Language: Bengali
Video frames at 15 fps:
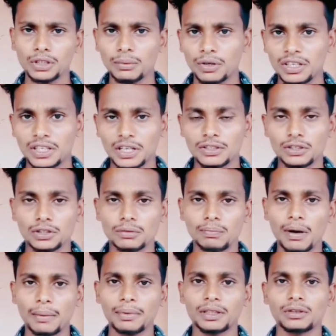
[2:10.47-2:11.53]
অবশ্যই
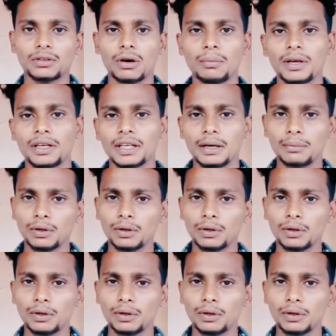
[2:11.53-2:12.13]
মনিটাইজেশন পাবেন তবে